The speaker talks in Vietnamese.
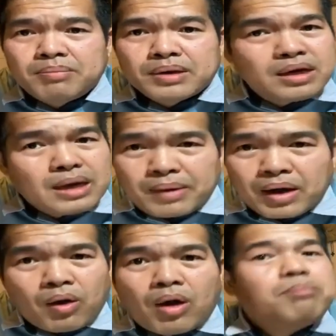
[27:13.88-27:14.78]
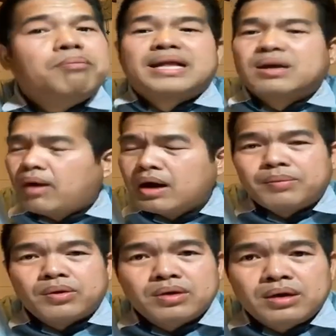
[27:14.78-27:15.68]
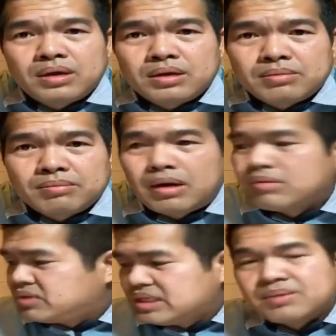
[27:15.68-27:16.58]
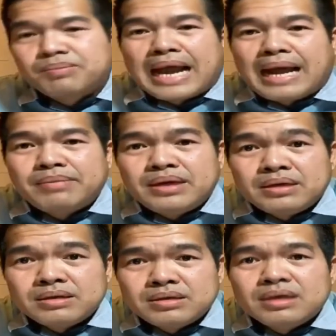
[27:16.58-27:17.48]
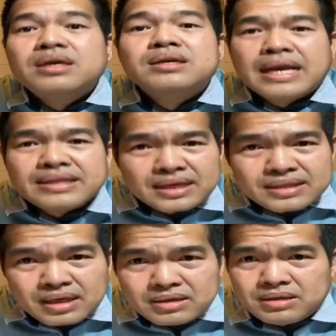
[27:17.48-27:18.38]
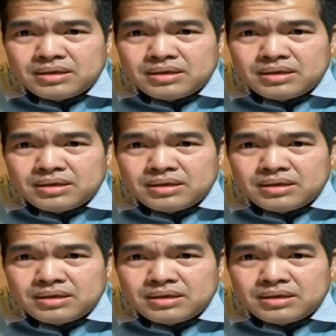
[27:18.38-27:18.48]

mình nên đâm mà lọ mà bạch khoa lấy bồn, bầu dưa sầm rám á, dưa đanh chanh tư,